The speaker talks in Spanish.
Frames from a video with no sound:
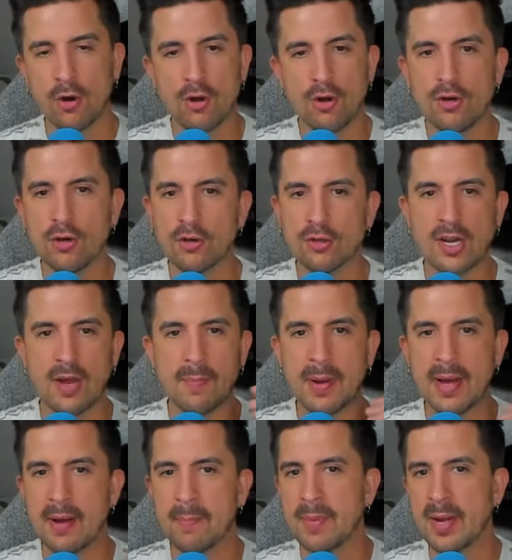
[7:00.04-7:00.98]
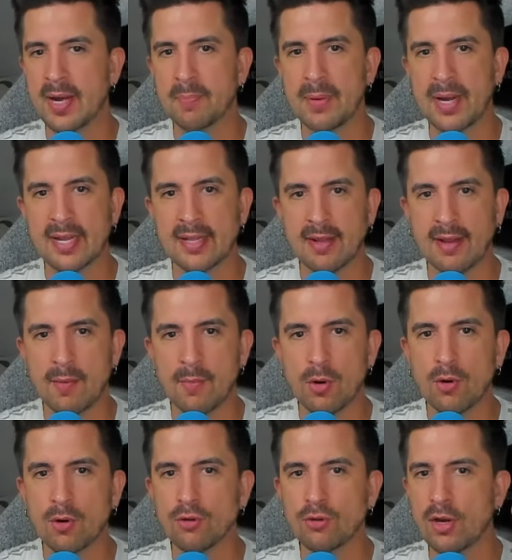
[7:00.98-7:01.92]
rollo, o sea, para que
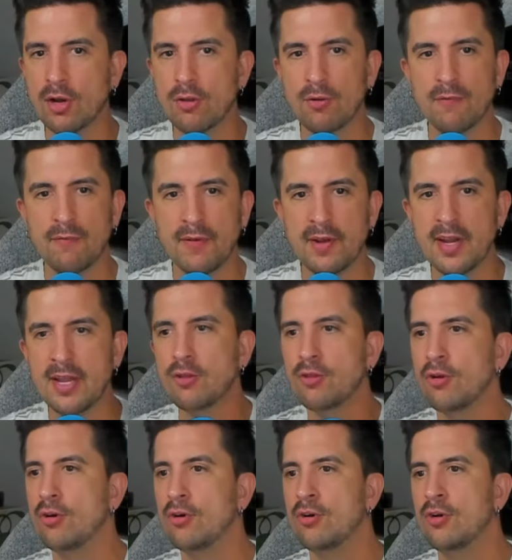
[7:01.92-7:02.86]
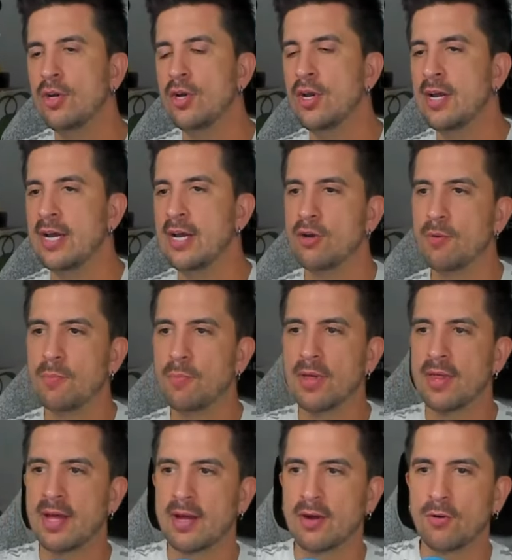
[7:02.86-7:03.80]
tengamos contenido infinito, ellos
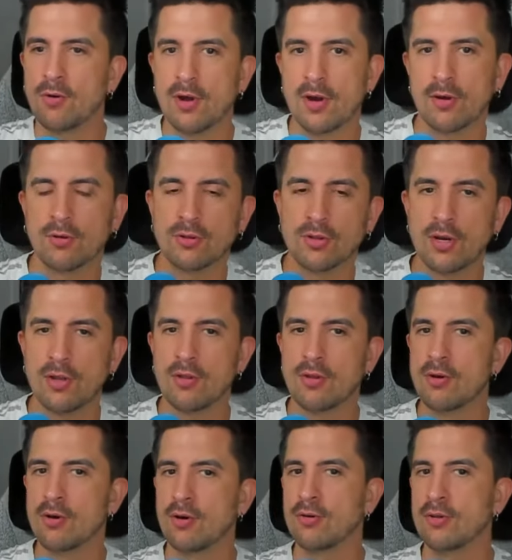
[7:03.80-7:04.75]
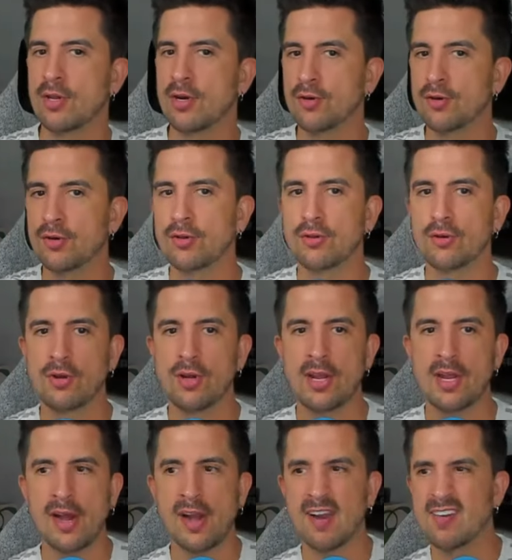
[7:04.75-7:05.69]
puedan coger contenido de nosotros
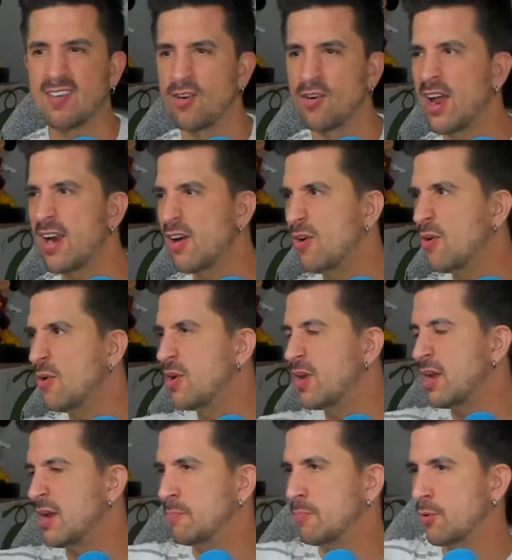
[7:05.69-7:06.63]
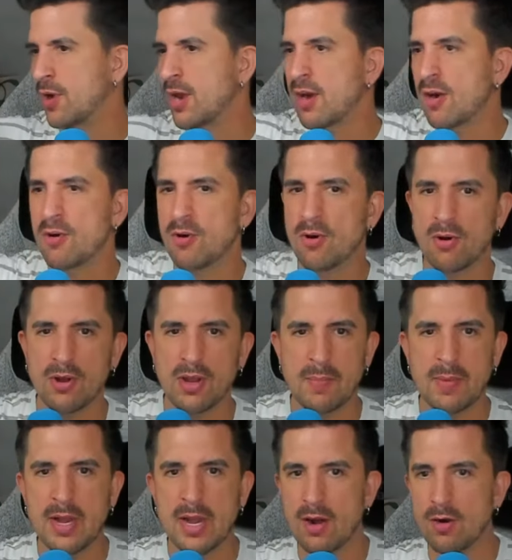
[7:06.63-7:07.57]
y reaccionarlo y ponerlo,
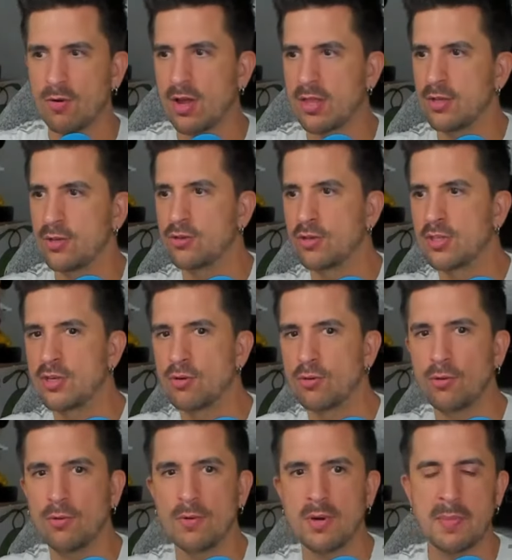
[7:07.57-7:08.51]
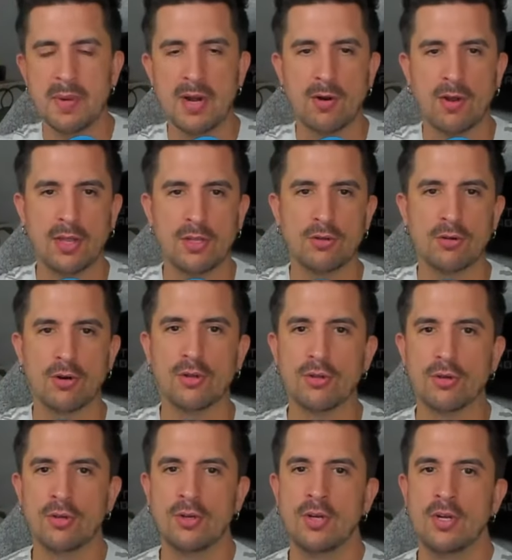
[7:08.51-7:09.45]
y mira lo que ha dicho este youtuber, mira lo que ha dicho el
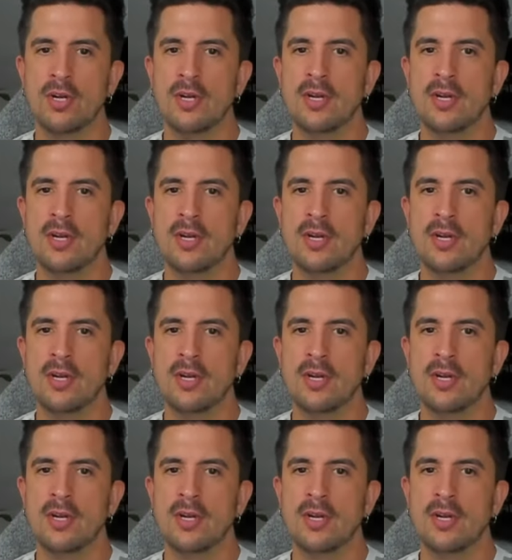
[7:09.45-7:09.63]
otro,